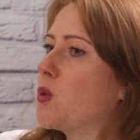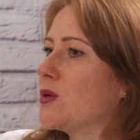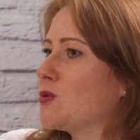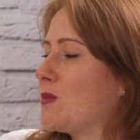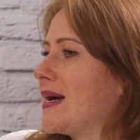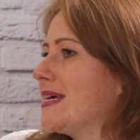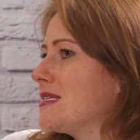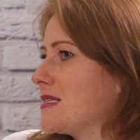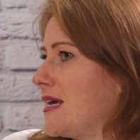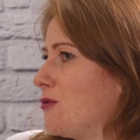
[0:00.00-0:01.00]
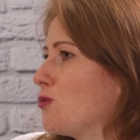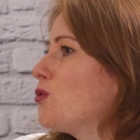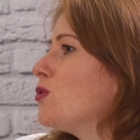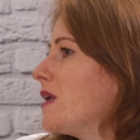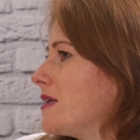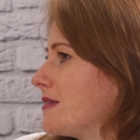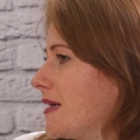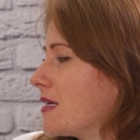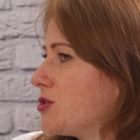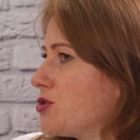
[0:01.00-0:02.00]
quanto mais é, o cooler,
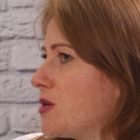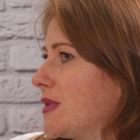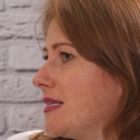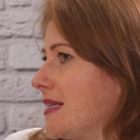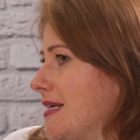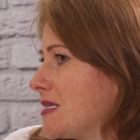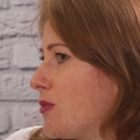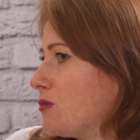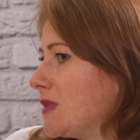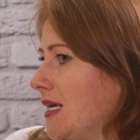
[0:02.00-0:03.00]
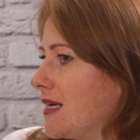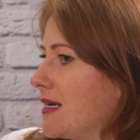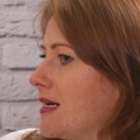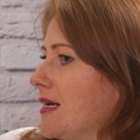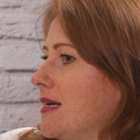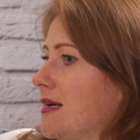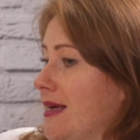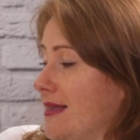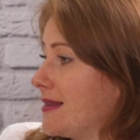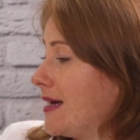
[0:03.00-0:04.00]
né, que a gente chama dessa ponteira,
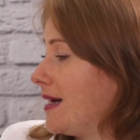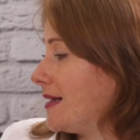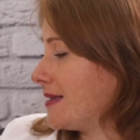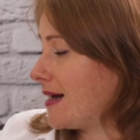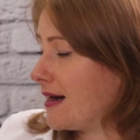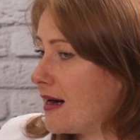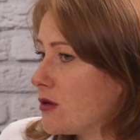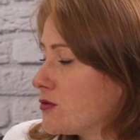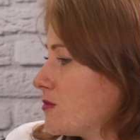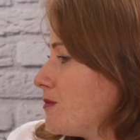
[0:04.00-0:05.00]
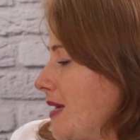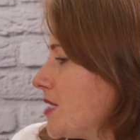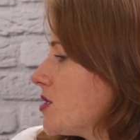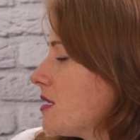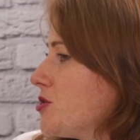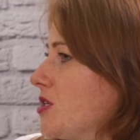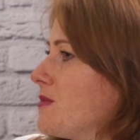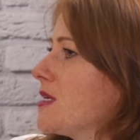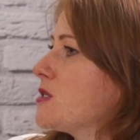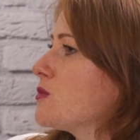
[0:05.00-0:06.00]
é, tá, tá alto, bem geladinha
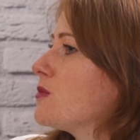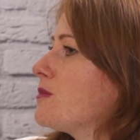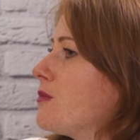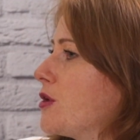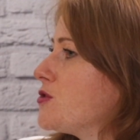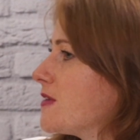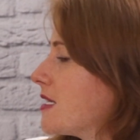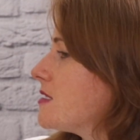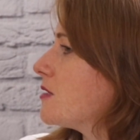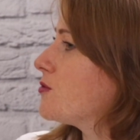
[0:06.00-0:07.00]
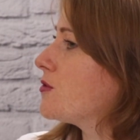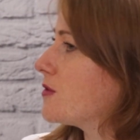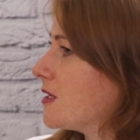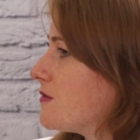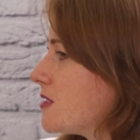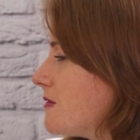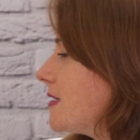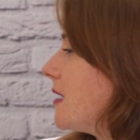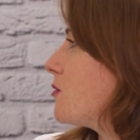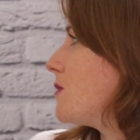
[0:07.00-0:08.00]
mesmo, pode ficar seguro que você
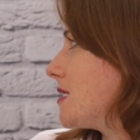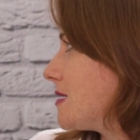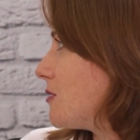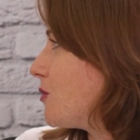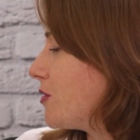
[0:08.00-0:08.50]
vai estar tá com uma seção